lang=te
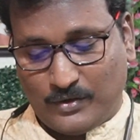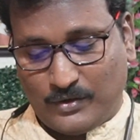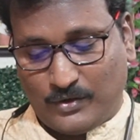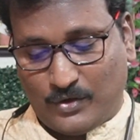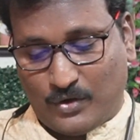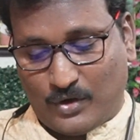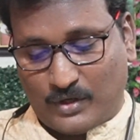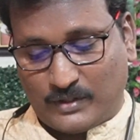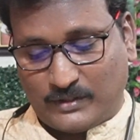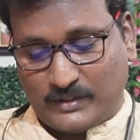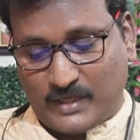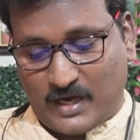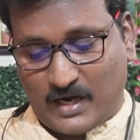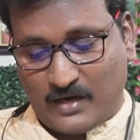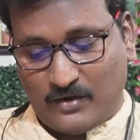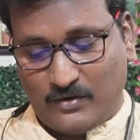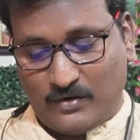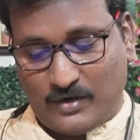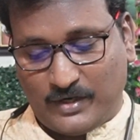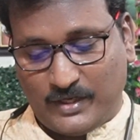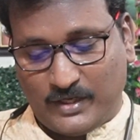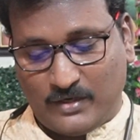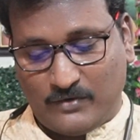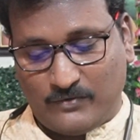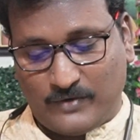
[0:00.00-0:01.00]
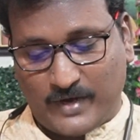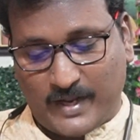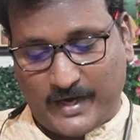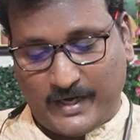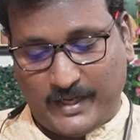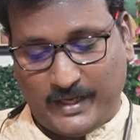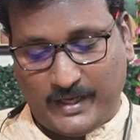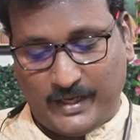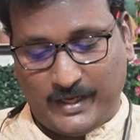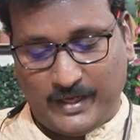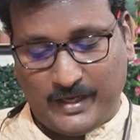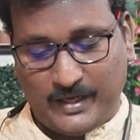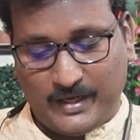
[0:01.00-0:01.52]
యోర్ధానులో
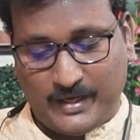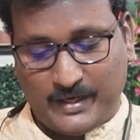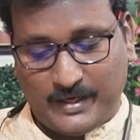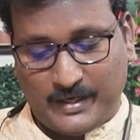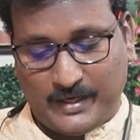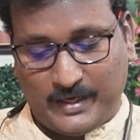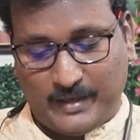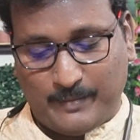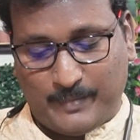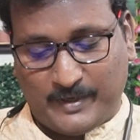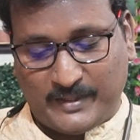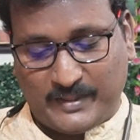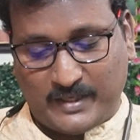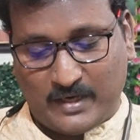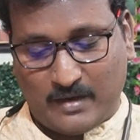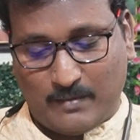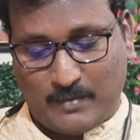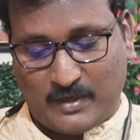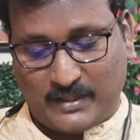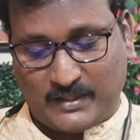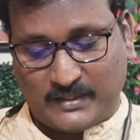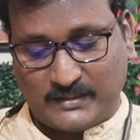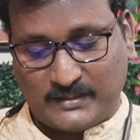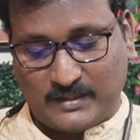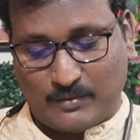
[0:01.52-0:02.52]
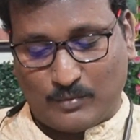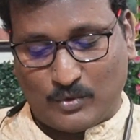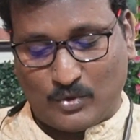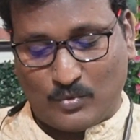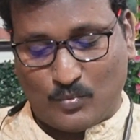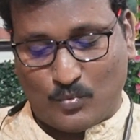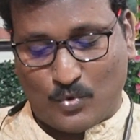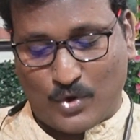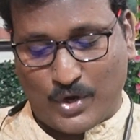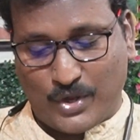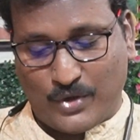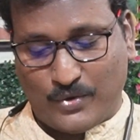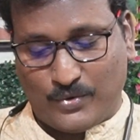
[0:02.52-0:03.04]
నిలువుడని నిబంధన మందసమును
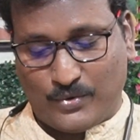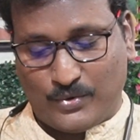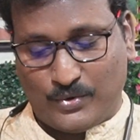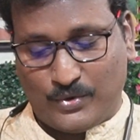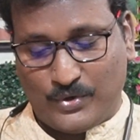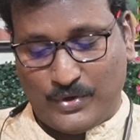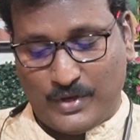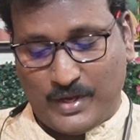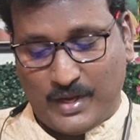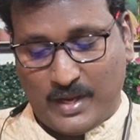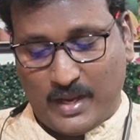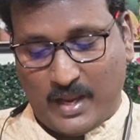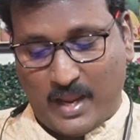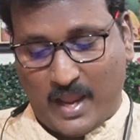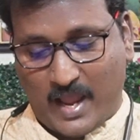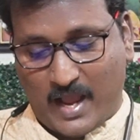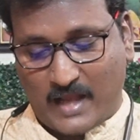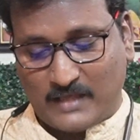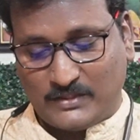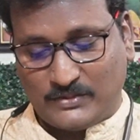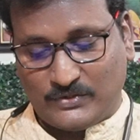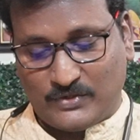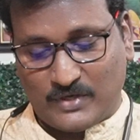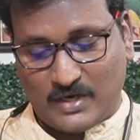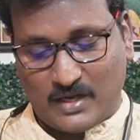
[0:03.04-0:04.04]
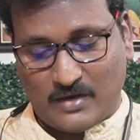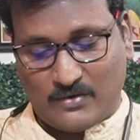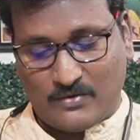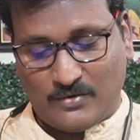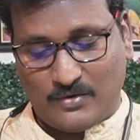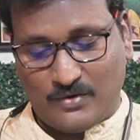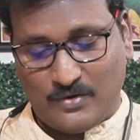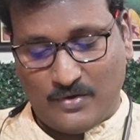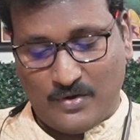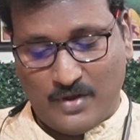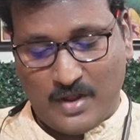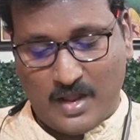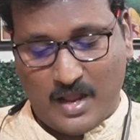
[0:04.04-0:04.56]
మోయు యాజకులకు
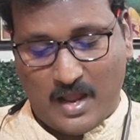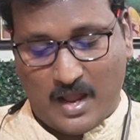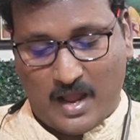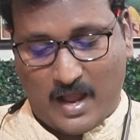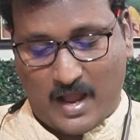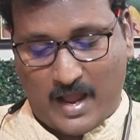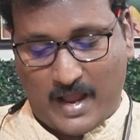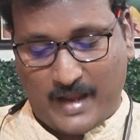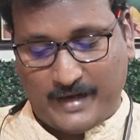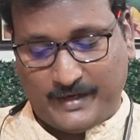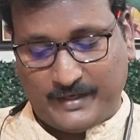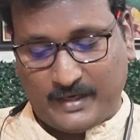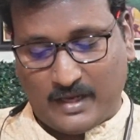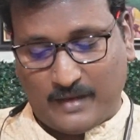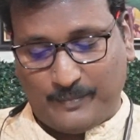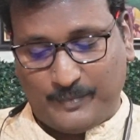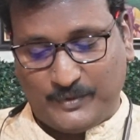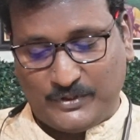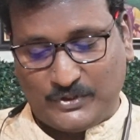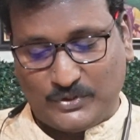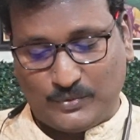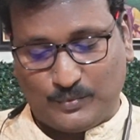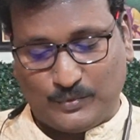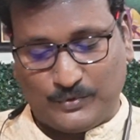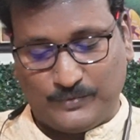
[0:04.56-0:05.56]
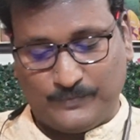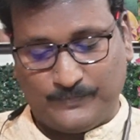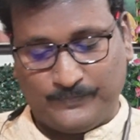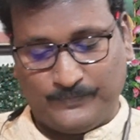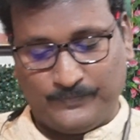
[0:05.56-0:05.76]
ఆజ్ఞాపించుము